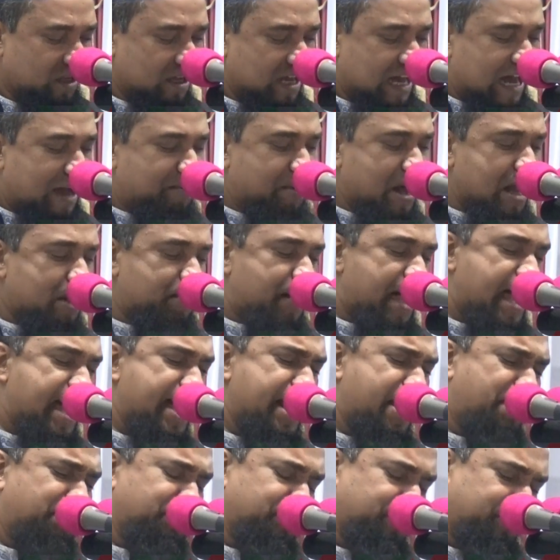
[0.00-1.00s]
আমার
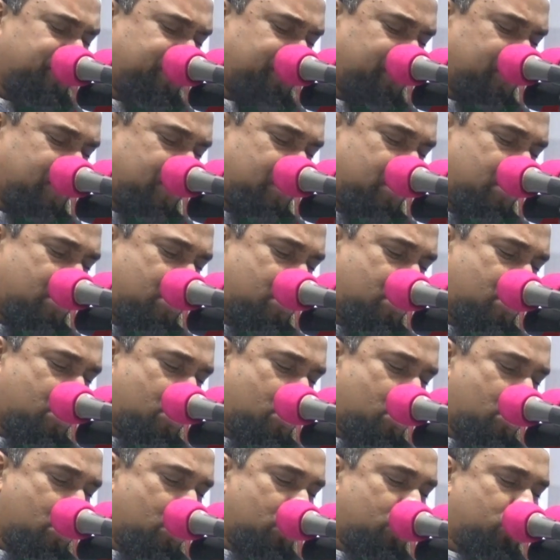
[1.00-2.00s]
ভাইয়ারাম
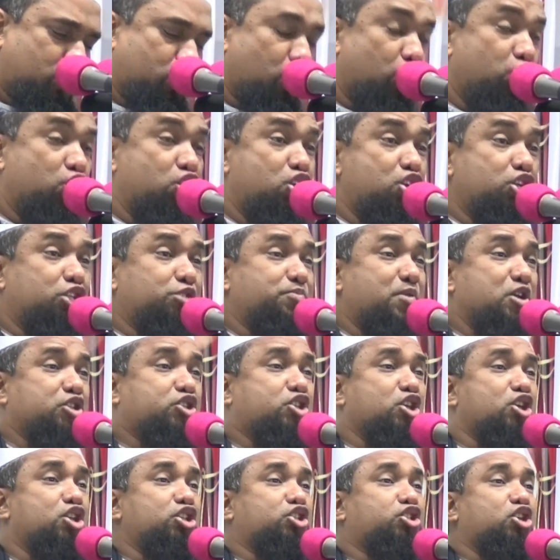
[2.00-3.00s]
চল্লিশ
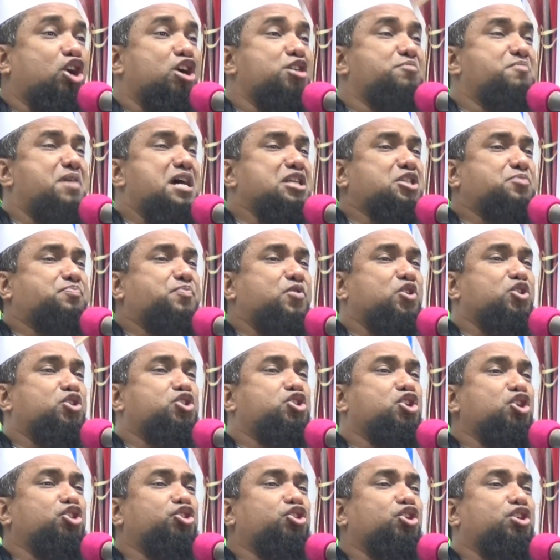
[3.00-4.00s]
বছর ছয় মাস
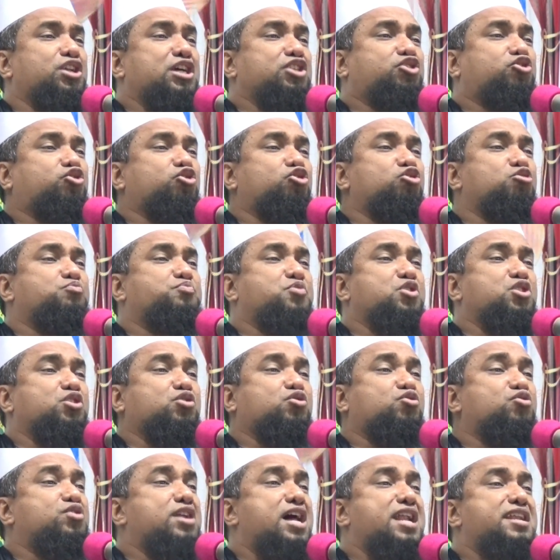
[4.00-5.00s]
পর্যন্ত রাসুলের উপর
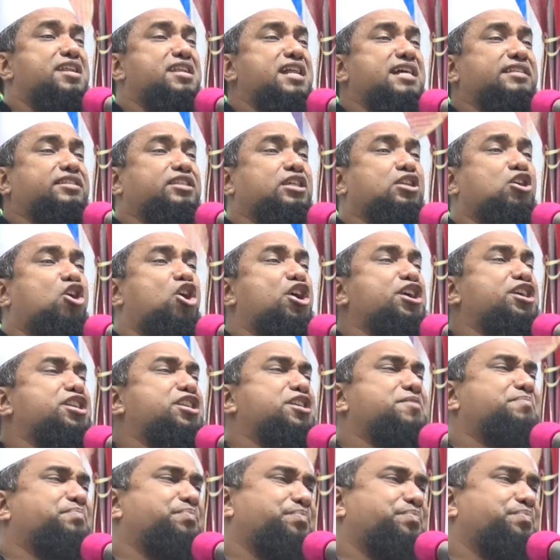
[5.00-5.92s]
কোরআন নাজিল হয়নি